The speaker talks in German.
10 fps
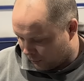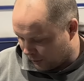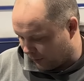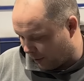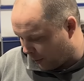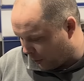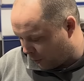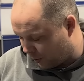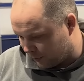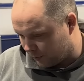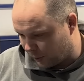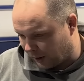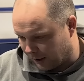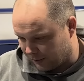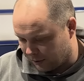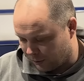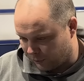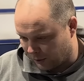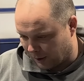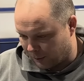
Und dann werden wir mal gucken, wo die Reise hinführt.